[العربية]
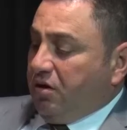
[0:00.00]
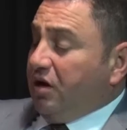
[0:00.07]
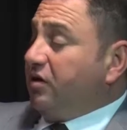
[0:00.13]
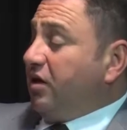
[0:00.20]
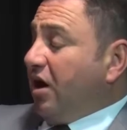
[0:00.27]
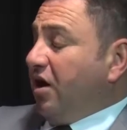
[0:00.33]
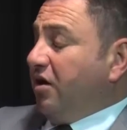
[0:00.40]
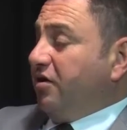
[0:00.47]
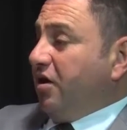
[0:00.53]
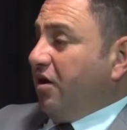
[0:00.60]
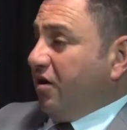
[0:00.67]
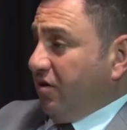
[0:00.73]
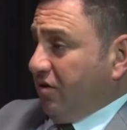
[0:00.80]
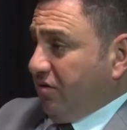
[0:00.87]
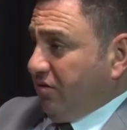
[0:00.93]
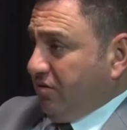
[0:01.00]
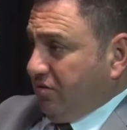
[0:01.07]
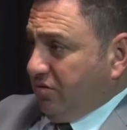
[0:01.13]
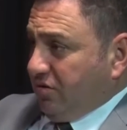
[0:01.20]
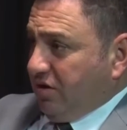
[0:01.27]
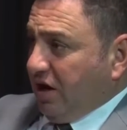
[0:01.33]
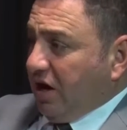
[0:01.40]
التقينا
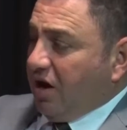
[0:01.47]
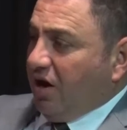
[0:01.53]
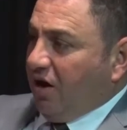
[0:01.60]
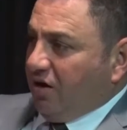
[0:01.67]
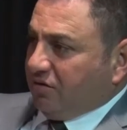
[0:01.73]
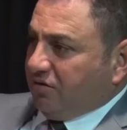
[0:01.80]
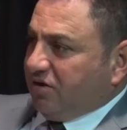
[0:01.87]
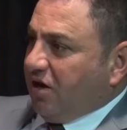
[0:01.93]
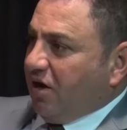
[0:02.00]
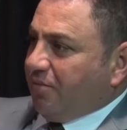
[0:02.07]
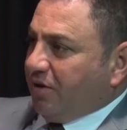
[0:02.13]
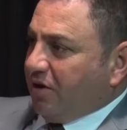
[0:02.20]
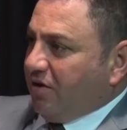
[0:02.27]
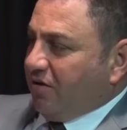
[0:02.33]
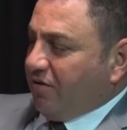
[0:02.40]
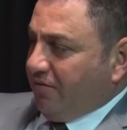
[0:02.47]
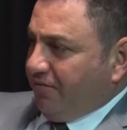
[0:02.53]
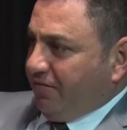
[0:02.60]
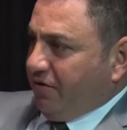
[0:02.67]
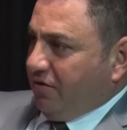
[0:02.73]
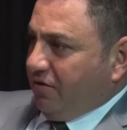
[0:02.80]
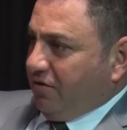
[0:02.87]
لقاءات سابقه
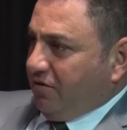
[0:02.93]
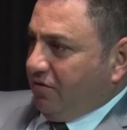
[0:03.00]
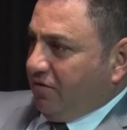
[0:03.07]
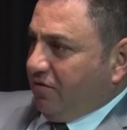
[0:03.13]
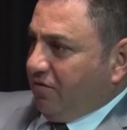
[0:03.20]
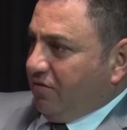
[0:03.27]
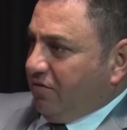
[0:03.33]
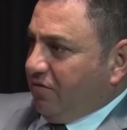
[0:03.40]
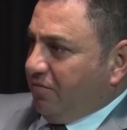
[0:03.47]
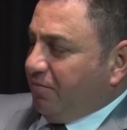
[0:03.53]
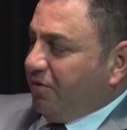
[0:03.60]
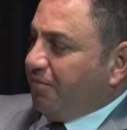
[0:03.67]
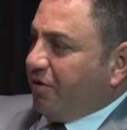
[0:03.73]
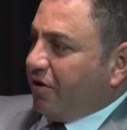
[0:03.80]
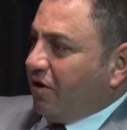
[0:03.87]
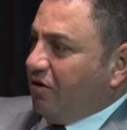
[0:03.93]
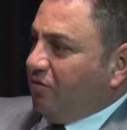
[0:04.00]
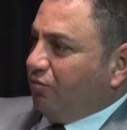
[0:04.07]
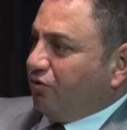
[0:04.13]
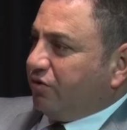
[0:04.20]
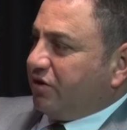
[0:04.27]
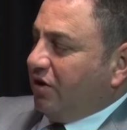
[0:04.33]
في نعم. منبر
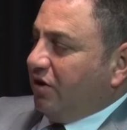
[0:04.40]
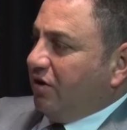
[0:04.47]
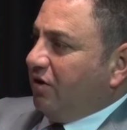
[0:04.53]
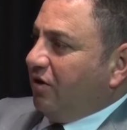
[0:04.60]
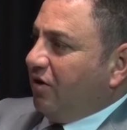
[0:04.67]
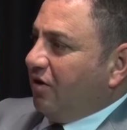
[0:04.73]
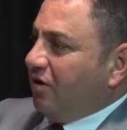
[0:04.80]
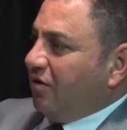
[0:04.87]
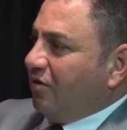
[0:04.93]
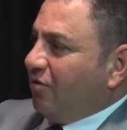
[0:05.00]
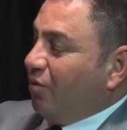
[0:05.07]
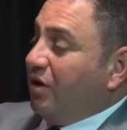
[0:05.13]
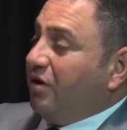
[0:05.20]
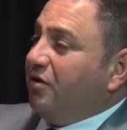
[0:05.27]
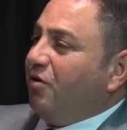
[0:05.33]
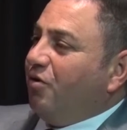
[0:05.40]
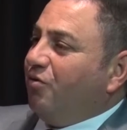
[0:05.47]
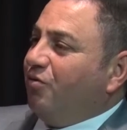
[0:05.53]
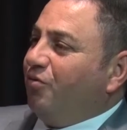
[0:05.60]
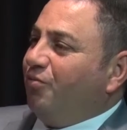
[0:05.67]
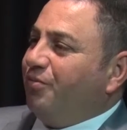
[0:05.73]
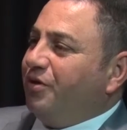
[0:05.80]
الموصليه
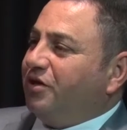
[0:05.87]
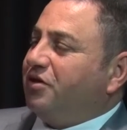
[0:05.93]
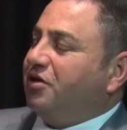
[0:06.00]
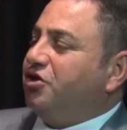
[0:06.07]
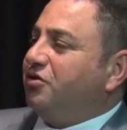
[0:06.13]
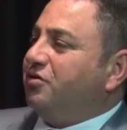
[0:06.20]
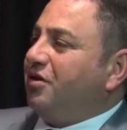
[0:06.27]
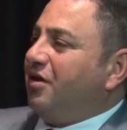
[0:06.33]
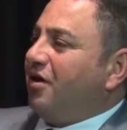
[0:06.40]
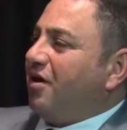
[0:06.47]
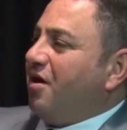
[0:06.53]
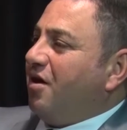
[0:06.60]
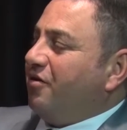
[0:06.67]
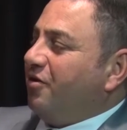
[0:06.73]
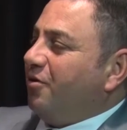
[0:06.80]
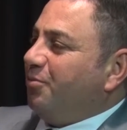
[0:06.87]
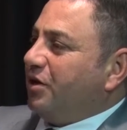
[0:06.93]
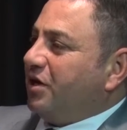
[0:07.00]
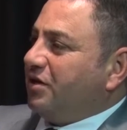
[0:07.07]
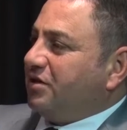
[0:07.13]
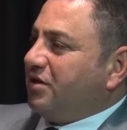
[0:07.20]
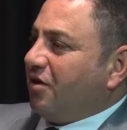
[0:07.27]
واليوم يتجدد لقائنا
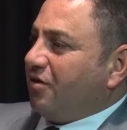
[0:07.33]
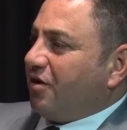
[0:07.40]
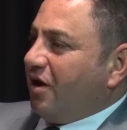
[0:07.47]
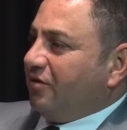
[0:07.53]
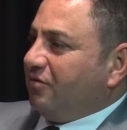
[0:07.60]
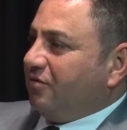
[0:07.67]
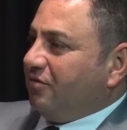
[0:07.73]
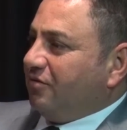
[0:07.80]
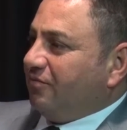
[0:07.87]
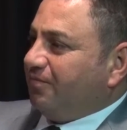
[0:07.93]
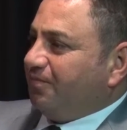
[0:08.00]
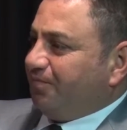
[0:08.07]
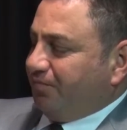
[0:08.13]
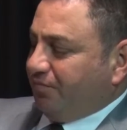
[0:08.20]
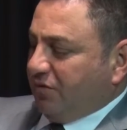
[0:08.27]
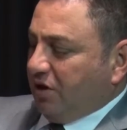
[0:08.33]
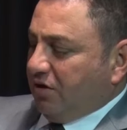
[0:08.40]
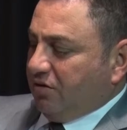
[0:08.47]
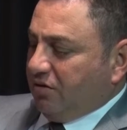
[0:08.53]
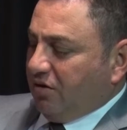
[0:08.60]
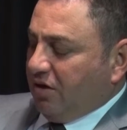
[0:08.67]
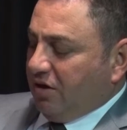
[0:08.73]
بك استاذ رعد. الله يحفظك
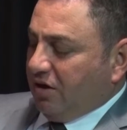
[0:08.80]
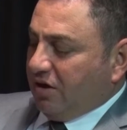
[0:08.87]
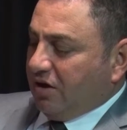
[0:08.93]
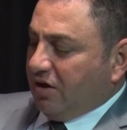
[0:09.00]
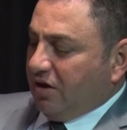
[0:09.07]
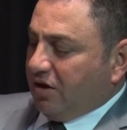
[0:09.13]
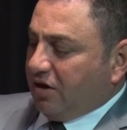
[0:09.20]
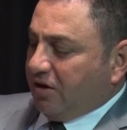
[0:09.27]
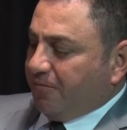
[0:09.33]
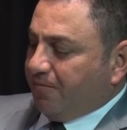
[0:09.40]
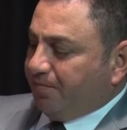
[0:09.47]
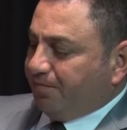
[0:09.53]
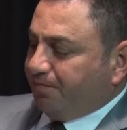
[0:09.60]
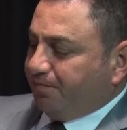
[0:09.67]
الله يخليك.